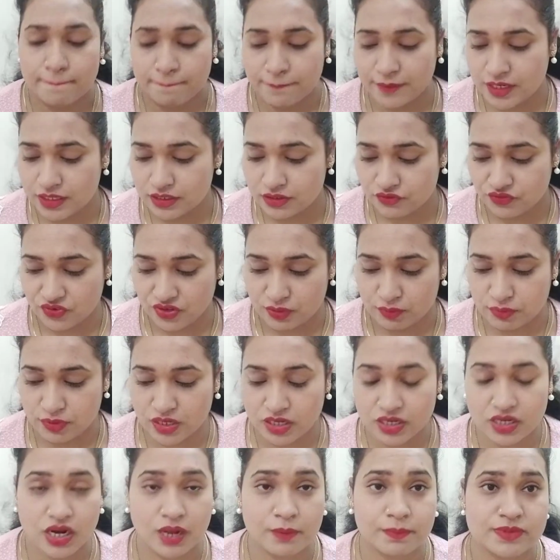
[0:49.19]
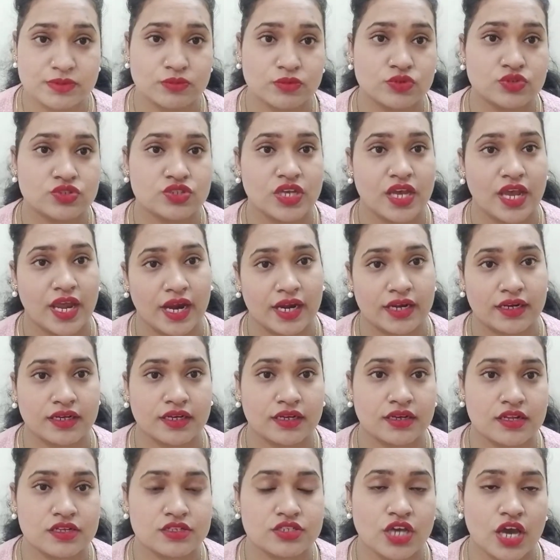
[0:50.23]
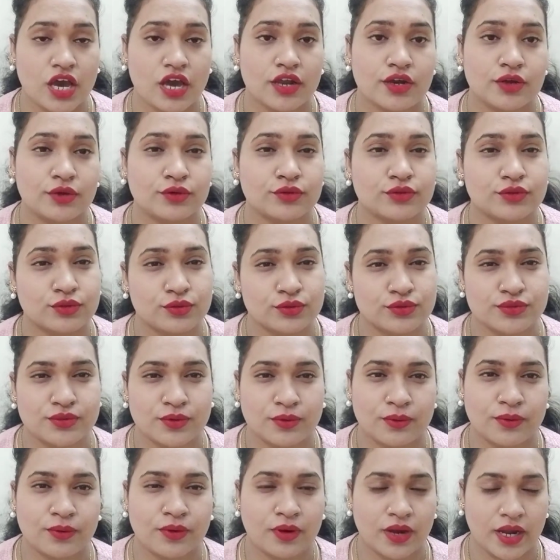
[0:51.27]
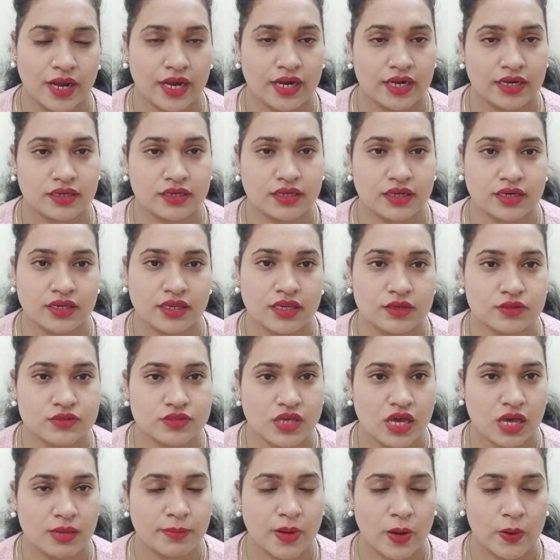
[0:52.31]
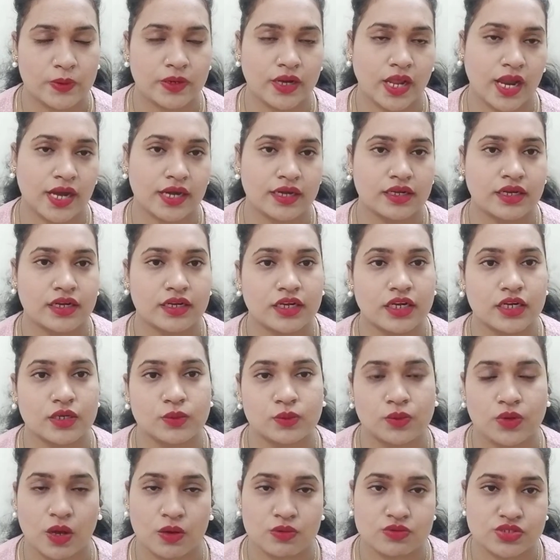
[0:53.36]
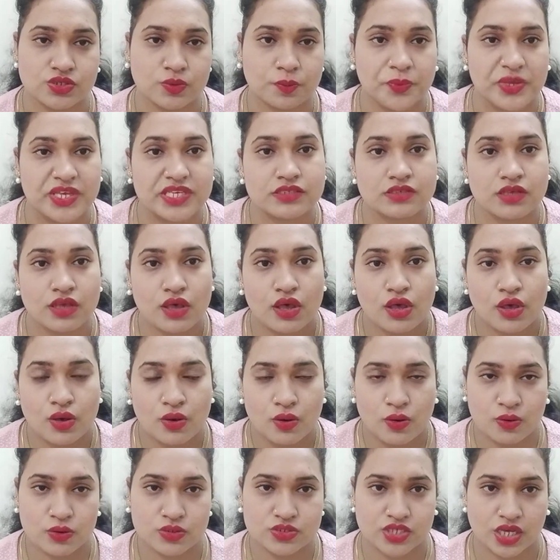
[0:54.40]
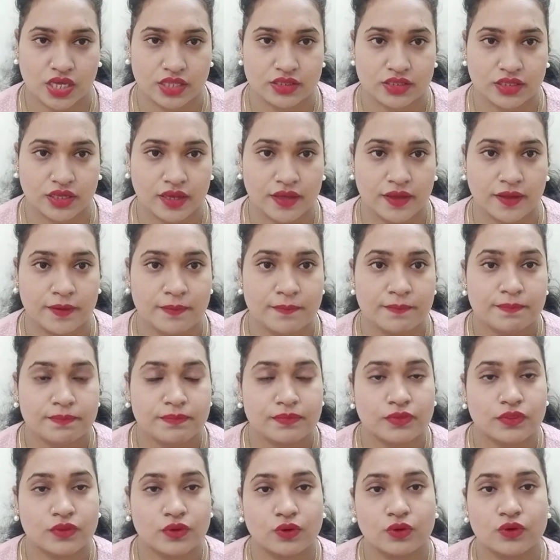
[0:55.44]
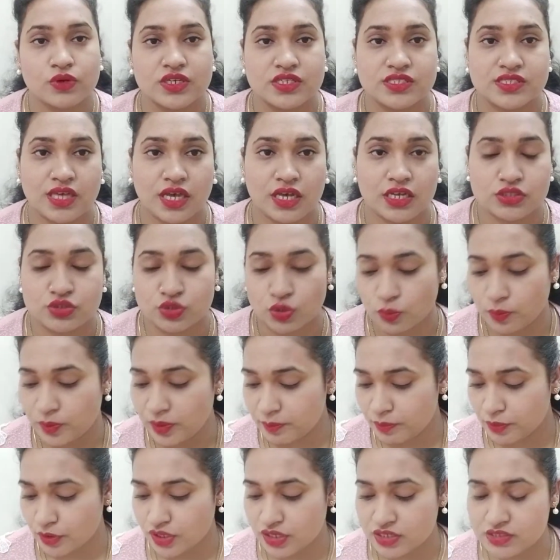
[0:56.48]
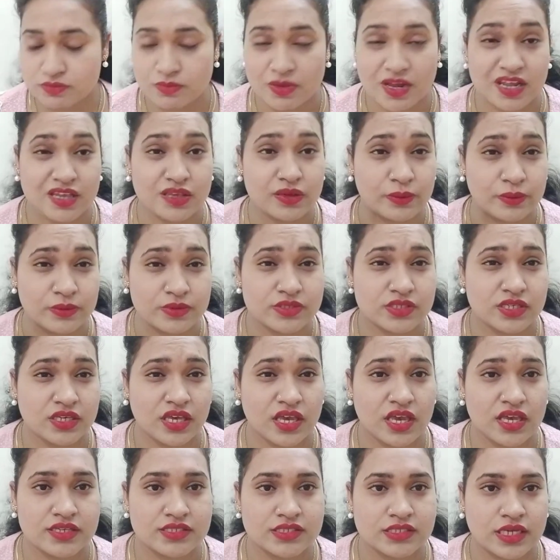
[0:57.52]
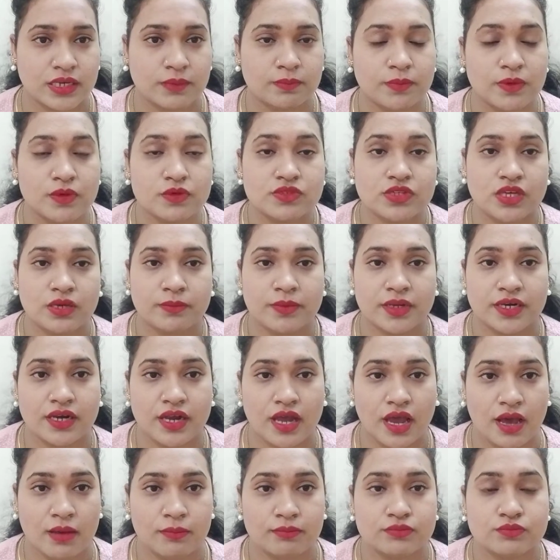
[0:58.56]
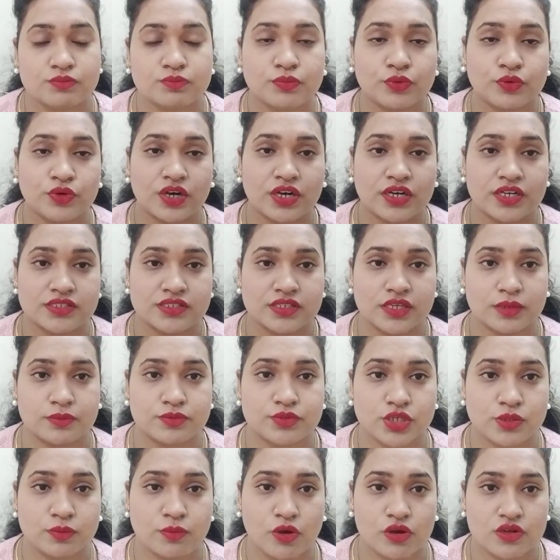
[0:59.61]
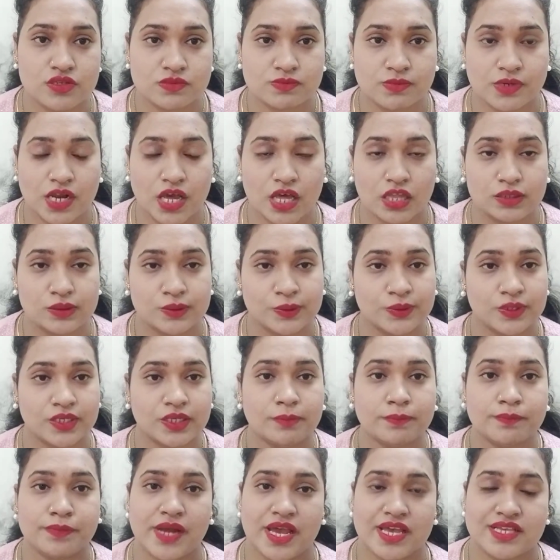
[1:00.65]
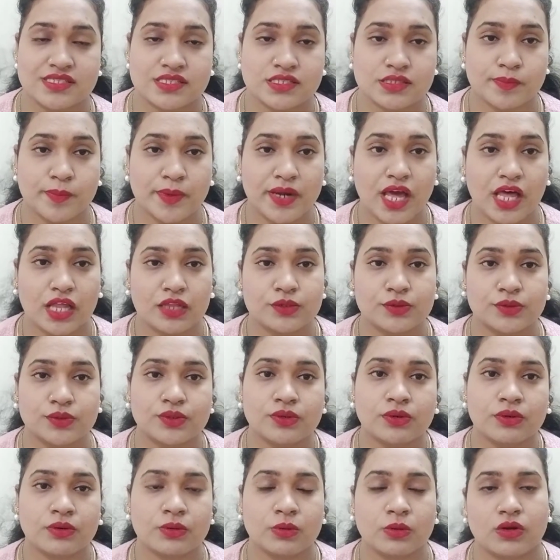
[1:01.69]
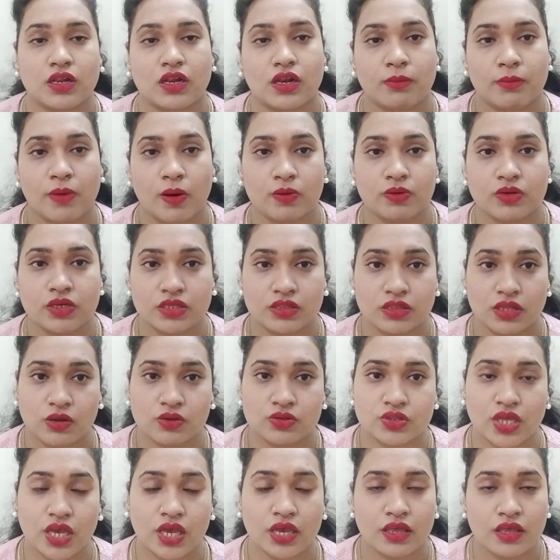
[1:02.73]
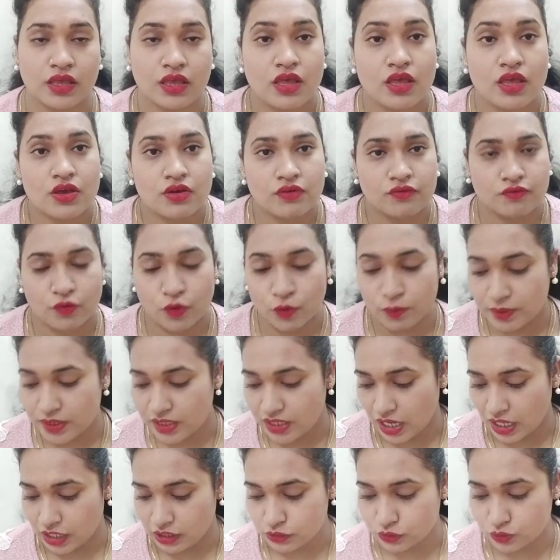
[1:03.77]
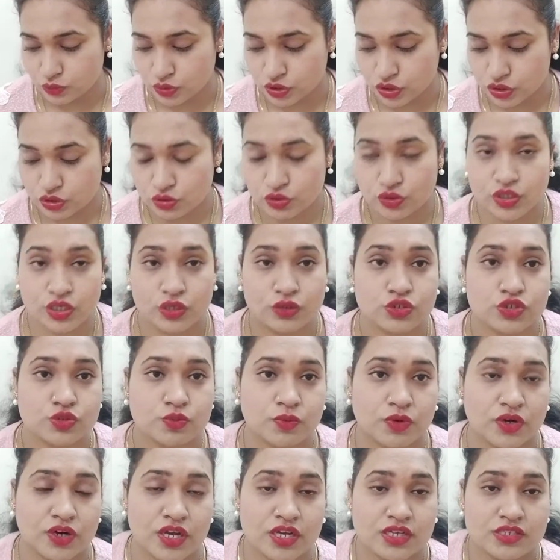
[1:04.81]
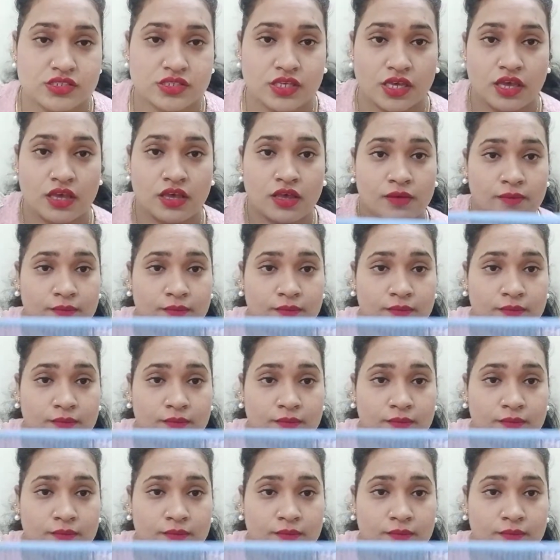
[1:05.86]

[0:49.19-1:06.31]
बट फिर भी अगर आप इसमें कुछ ऐड करना चाह रहे हो तो उसको ऐड करके उसका अमाउंट ऐड करके टू थाउजेंड रुपीज़ हो जाता है तो इसका जो भी प्रोडक्ट मैंने यूज़ किए हैं इस किट में उसका मैं नाम पूरा डिस्क्रिप्शन बॉक्स में डाल दूँगी प्राइजेस भी डाल दूँगी और टोटल अमाउंट कितना होता है वो भी डाल दूँगी तो ये कुछ प्रोडक्ट्स हैं